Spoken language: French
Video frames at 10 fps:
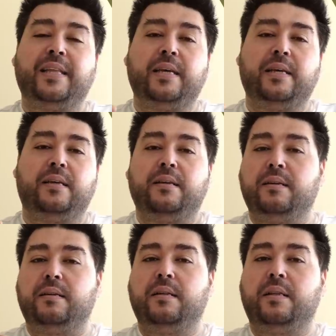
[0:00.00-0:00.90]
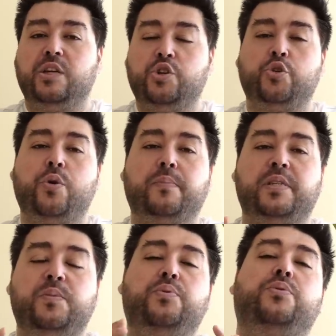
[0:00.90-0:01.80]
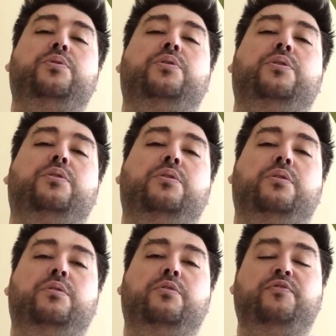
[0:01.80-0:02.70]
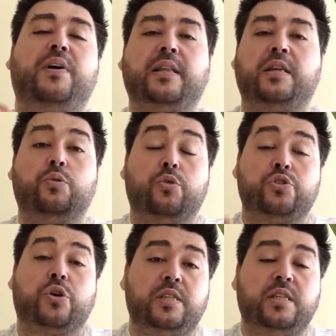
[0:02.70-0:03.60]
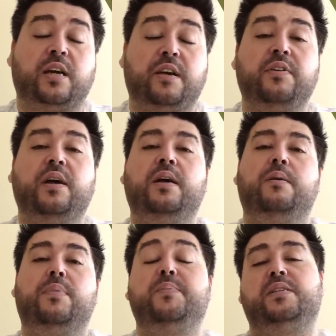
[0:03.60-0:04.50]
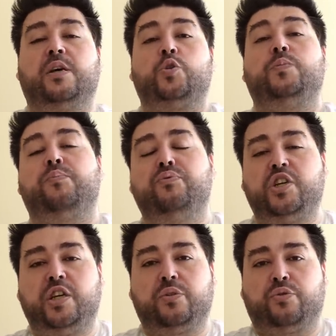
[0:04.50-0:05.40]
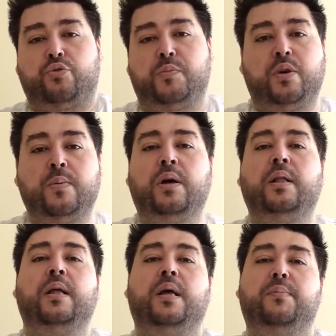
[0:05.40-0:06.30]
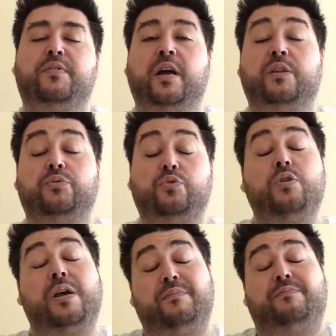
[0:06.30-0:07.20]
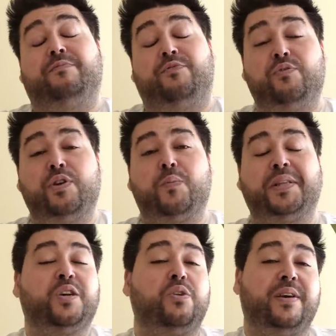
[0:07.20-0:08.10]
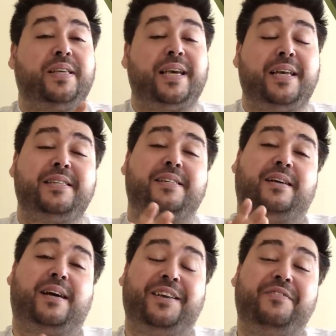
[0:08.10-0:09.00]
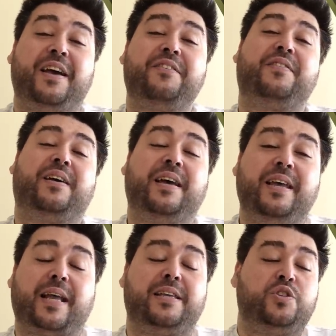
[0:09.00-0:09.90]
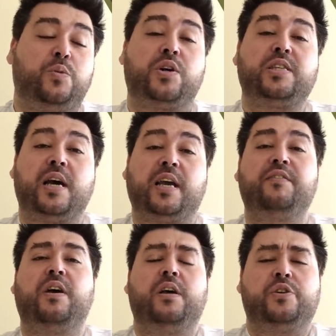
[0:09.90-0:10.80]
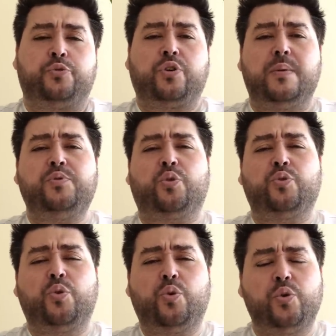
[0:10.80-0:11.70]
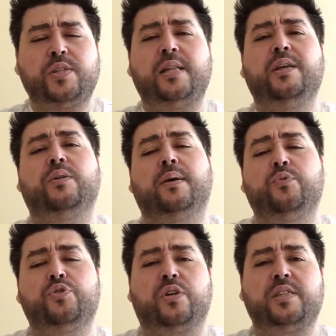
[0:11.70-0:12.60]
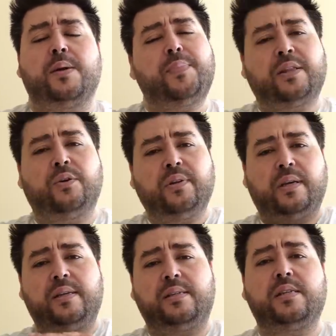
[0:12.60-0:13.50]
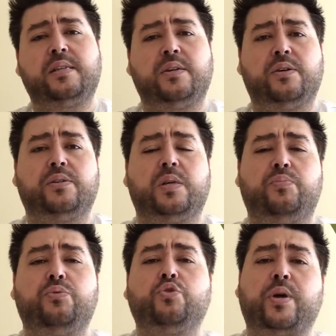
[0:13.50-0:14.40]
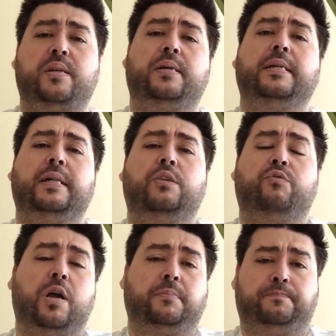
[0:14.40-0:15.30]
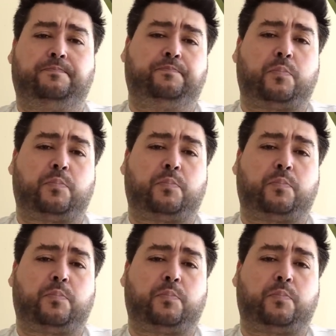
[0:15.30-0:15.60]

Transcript: des, des jeux un petit peu euh, phares des grosses sorties qui arrivent, même si c'est un jeu bien plus léger que ce que je joue habituellement. Mais voilà. Donc du coup, là, faut avouer que Matago avec Kite, Revive et Cat in the Box qui arrivent sont quand même sur une grosse année en termes de sorties impactantes, et ça, c'est euh, plutôt chouette. Voilà.